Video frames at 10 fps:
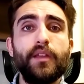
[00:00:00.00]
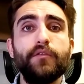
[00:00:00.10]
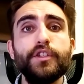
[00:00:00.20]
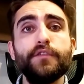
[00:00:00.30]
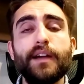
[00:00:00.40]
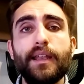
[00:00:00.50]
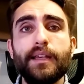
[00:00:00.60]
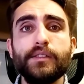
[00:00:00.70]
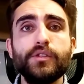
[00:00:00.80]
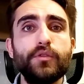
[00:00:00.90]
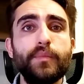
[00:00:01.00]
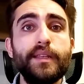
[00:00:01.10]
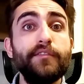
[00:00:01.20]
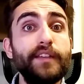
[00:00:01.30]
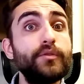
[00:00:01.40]
Eu vou te falar
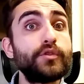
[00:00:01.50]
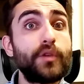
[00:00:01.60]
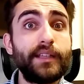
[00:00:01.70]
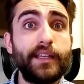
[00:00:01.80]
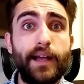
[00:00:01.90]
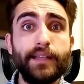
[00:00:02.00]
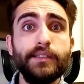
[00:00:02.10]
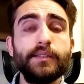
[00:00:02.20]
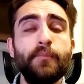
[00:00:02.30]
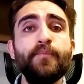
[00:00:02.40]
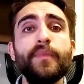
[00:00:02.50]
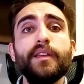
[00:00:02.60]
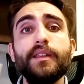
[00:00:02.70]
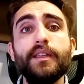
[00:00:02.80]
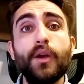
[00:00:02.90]
sobre efeitos colaterais
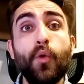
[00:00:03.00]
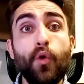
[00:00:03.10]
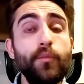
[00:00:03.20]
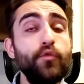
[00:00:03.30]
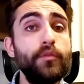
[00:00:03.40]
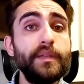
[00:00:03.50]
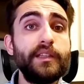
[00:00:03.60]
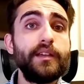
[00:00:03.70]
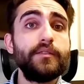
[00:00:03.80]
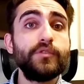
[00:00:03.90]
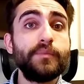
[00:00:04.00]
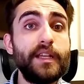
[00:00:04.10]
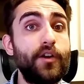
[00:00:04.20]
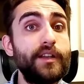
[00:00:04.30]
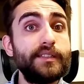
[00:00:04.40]
e como obter os
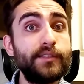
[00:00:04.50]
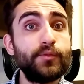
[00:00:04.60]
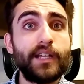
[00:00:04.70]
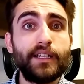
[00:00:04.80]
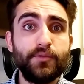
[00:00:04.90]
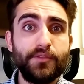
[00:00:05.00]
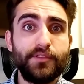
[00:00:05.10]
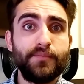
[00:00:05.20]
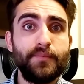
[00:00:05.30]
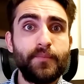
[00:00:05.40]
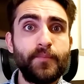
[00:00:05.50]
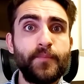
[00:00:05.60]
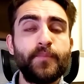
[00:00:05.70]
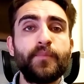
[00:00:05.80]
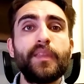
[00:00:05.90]
melhores resultados.
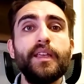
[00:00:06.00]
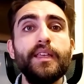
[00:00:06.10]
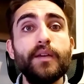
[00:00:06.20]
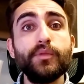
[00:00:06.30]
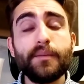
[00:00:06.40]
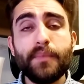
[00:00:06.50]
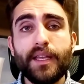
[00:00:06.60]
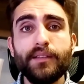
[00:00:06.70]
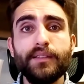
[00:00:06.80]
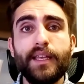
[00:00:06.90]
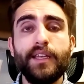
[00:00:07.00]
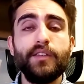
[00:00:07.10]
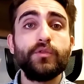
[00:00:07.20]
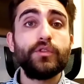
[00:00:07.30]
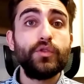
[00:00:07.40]
E eu também
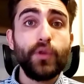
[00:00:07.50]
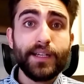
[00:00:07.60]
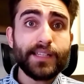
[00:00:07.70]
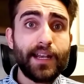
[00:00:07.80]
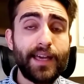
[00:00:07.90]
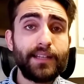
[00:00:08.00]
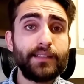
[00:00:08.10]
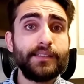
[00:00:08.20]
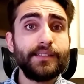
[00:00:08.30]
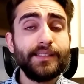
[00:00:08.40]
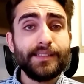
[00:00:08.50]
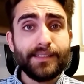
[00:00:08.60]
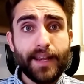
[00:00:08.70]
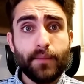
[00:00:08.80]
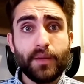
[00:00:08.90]
tenho dois alertas
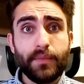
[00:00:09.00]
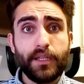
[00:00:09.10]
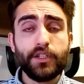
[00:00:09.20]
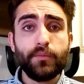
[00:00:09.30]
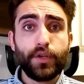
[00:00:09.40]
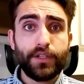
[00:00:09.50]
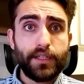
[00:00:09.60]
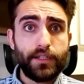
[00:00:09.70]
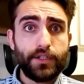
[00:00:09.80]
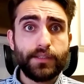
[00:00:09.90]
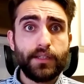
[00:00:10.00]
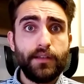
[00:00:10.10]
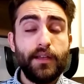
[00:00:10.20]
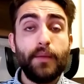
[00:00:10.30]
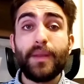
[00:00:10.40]
extremamente importantes
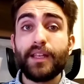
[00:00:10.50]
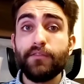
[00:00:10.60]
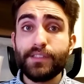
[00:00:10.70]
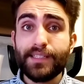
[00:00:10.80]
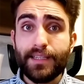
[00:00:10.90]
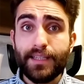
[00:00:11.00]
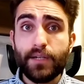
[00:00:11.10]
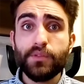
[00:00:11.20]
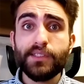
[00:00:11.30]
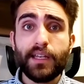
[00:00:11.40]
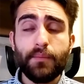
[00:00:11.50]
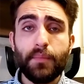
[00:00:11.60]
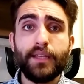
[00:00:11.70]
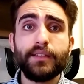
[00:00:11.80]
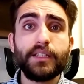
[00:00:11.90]
para que você não se
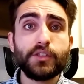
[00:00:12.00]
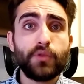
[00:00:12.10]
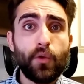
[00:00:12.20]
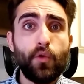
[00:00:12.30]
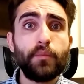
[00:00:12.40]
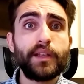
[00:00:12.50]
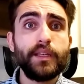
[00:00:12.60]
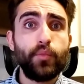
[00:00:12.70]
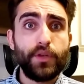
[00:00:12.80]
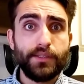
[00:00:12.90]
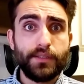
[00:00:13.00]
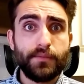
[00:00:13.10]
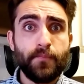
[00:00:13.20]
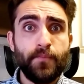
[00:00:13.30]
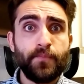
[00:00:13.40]
arrependa da sua compra
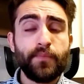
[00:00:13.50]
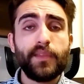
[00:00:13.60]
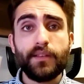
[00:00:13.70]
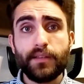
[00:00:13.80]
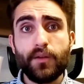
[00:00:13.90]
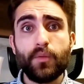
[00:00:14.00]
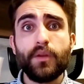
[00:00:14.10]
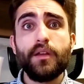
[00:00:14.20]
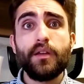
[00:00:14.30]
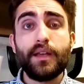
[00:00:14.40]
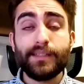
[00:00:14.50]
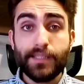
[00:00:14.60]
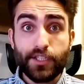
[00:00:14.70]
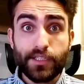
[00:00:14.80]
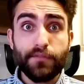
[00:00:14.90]
depois. Então,
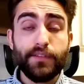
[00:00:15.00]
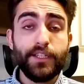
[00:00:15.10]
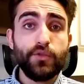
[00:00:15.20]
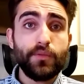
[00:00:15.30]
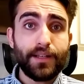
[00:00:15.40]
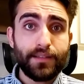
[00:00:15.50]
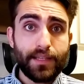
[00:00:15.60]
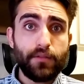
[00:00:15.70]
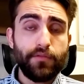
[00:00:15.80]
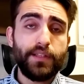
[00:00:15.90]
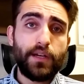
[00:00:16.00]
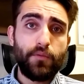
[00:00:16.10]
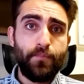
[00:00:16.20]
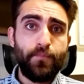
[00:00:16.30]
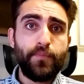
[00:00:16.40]
assiste esse vídeo até o
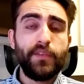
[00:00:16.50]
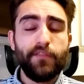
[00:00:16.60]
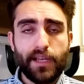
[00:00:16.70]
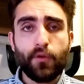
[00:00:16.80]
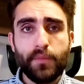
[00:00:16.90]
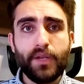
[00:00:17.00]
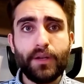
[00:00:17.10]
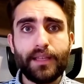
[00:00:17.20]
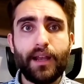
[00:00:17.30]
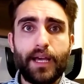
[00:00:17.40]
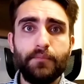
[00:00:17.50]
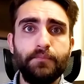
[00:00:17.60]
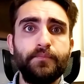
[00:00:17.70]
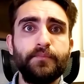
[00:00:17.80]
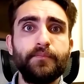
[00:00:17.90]
final. Fica comigo até lá.
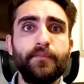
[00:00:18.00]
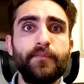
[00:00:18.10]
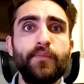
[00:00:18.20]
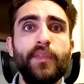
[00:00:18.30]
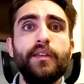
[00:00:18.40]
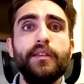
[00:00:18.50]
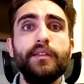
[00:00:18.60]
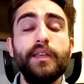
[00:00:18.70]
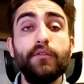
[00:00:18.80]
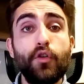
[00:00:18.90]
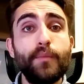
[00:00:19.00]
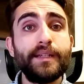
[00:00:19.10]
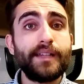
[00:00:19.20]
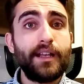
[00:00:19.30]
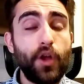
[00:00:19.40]
E eu vou
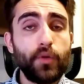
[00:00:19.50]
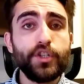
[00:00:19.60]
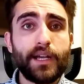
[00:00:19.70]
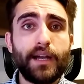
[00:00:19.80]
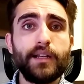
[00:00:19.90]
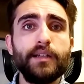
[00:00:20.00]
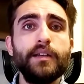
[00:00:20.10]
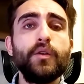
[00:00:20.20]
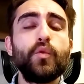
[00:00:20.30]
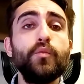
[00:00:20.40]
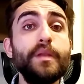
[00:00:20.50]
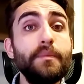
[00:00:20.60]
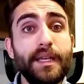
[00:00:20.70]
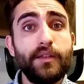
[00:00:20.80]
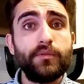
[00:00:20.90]
começar logo de cara com o
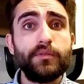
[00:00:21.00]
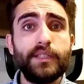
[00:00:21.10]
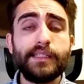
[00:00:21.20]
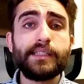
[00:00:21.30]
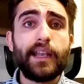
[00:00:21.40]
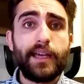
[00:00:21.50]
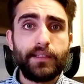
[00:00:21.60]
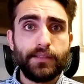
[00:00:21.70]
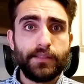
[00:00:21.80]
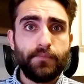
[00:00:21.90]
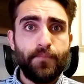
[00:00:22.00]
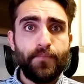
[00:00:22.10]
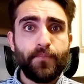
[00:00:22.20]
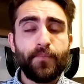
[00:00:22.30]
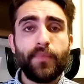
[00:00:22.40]
primeiro desses alertas.